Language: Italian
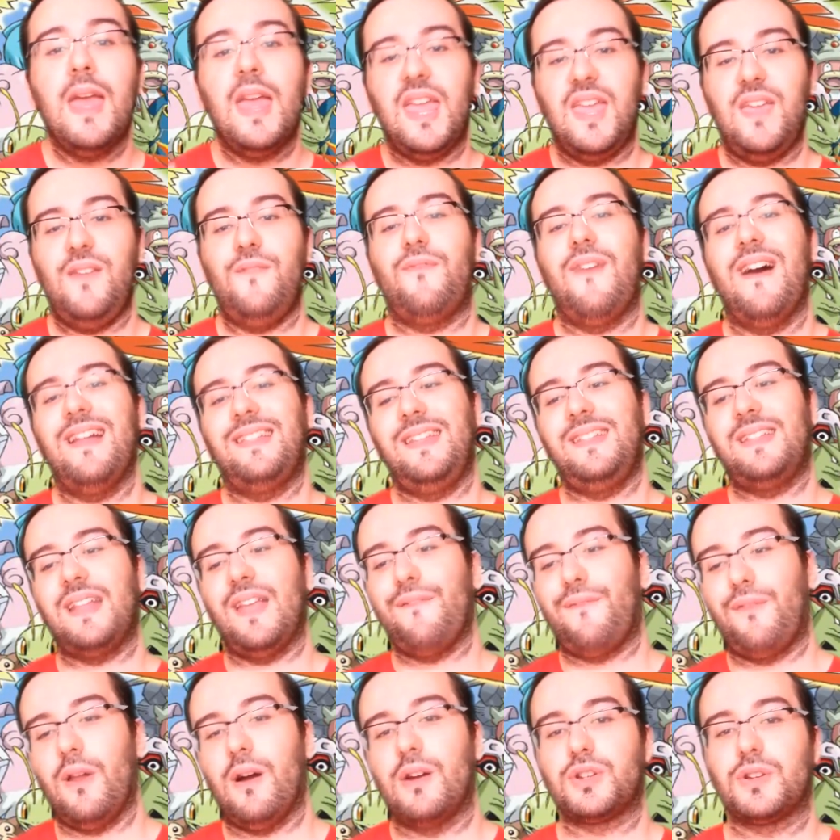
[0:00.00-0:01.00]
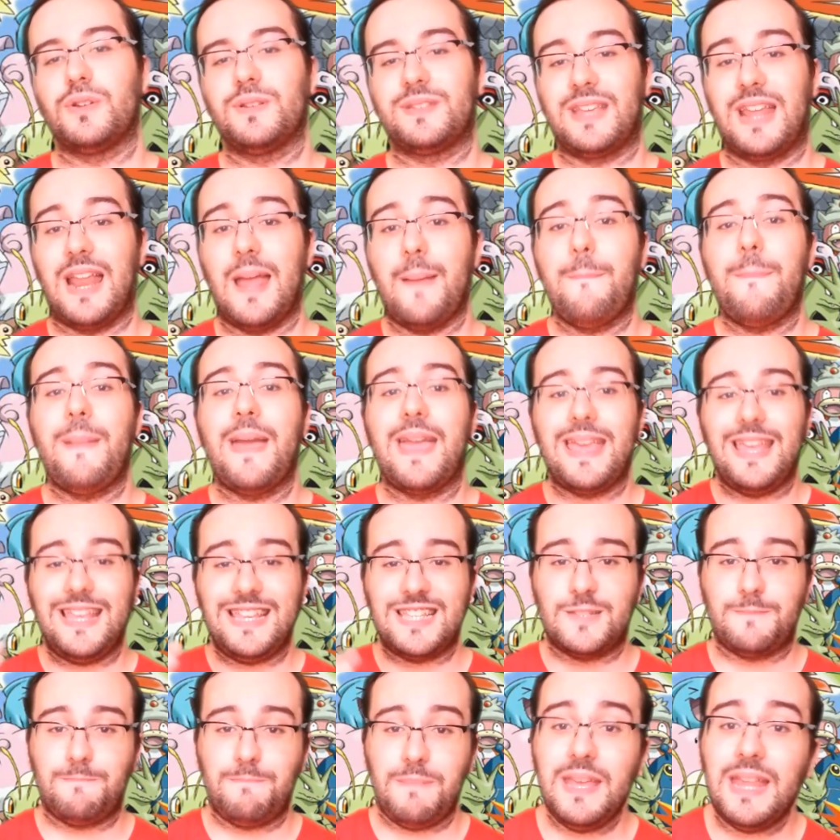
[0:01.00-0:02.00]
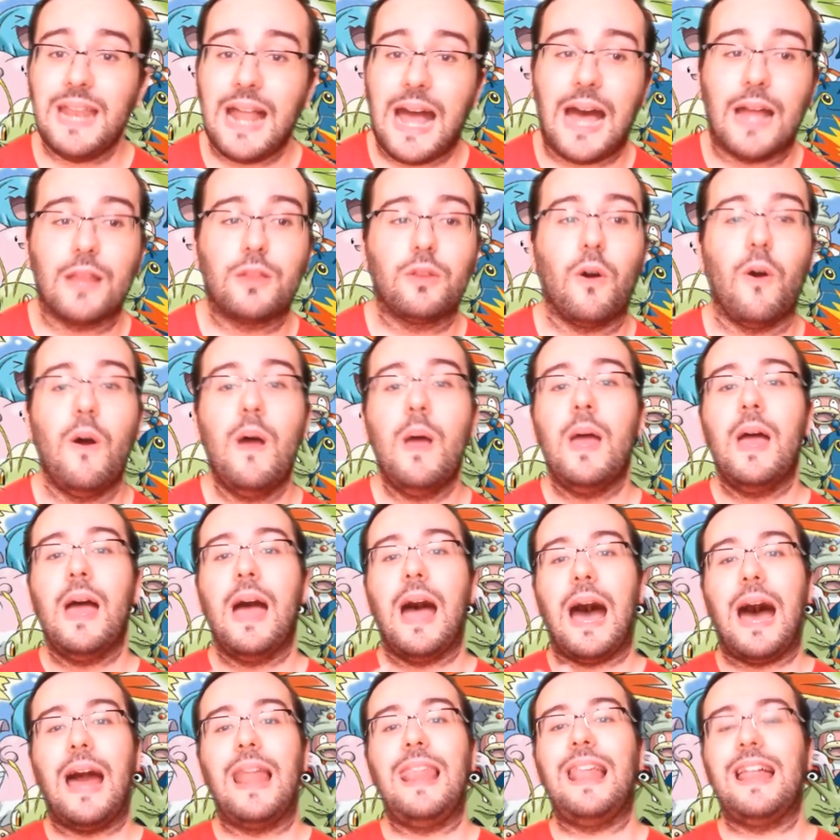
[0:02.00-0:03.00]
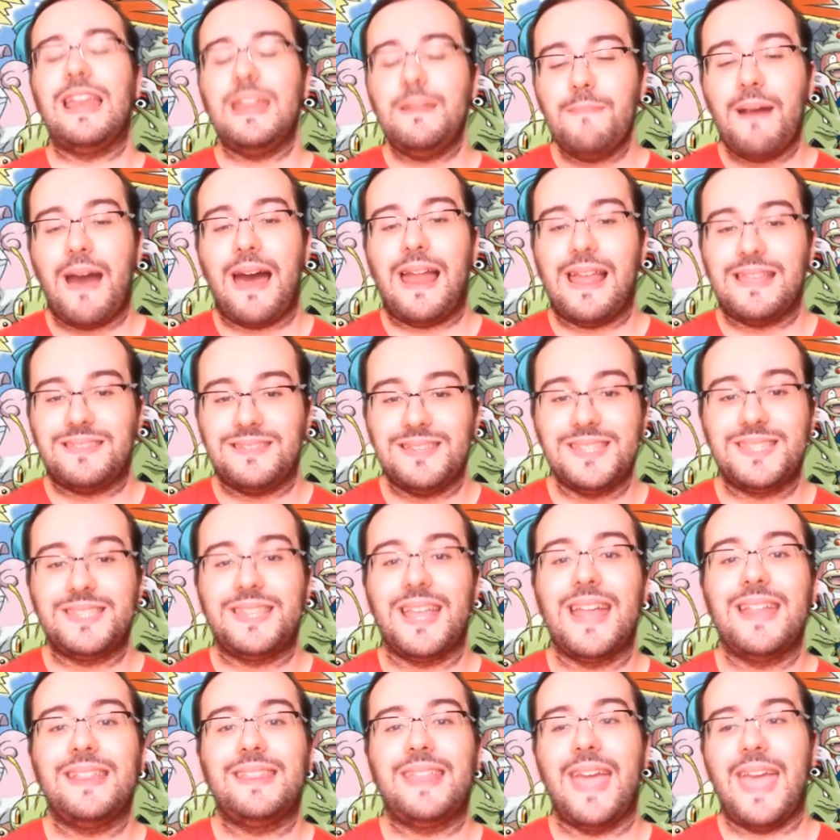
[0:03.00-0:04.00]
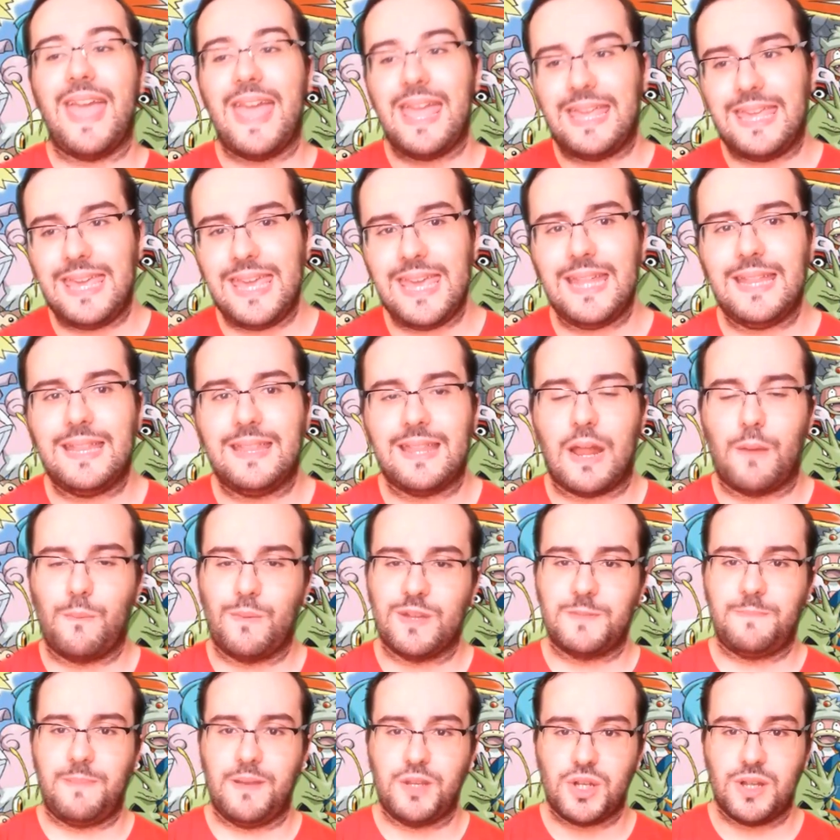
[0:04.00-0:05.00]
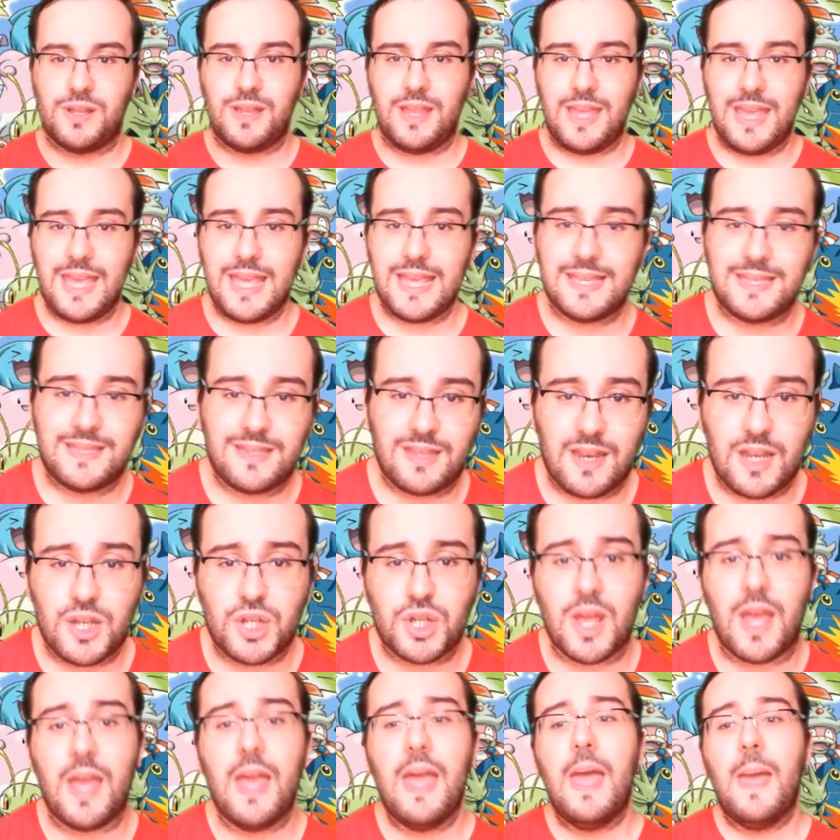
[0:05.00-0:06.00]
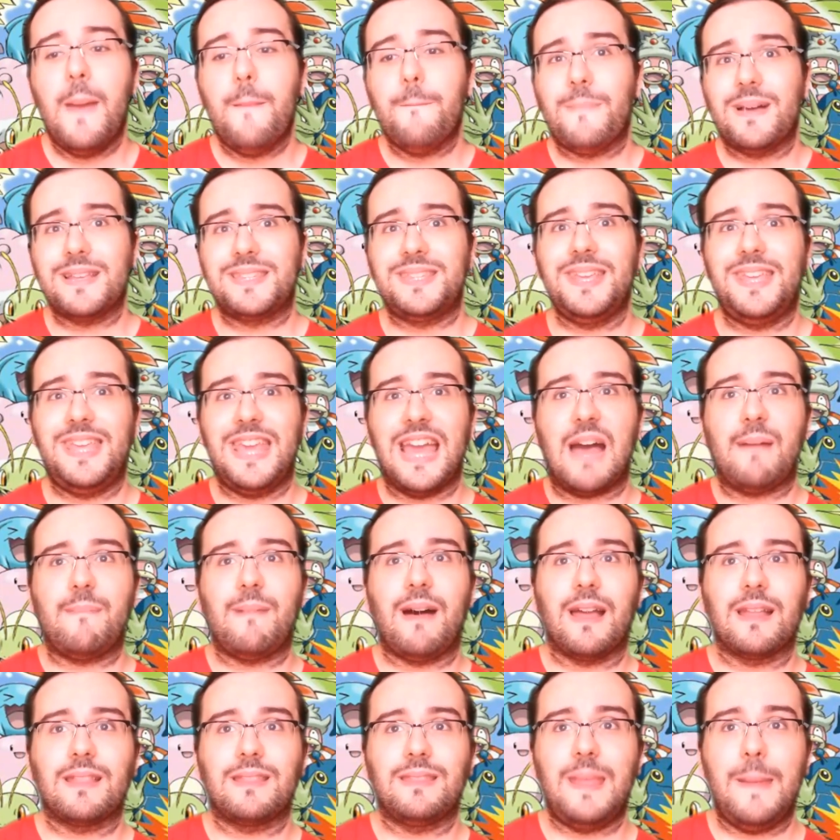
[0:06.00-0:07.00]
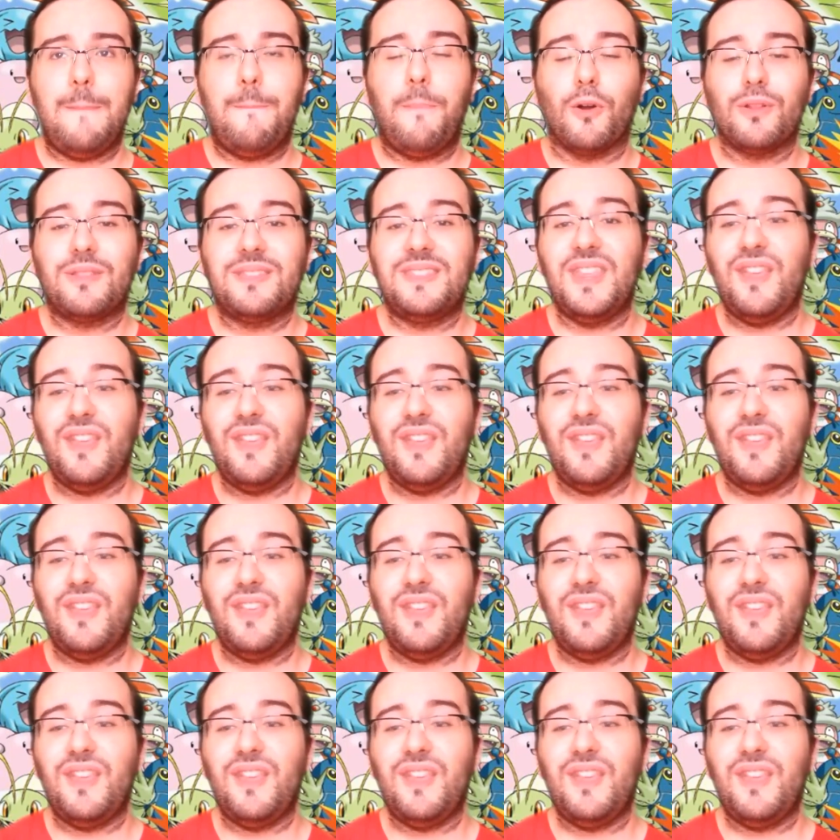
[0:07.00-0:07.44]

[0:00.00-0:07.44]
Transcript: Infatti Typhlosion sarebbe ispirato all'animale esistente Echidna, una specie di istrice, ma si chiama tipo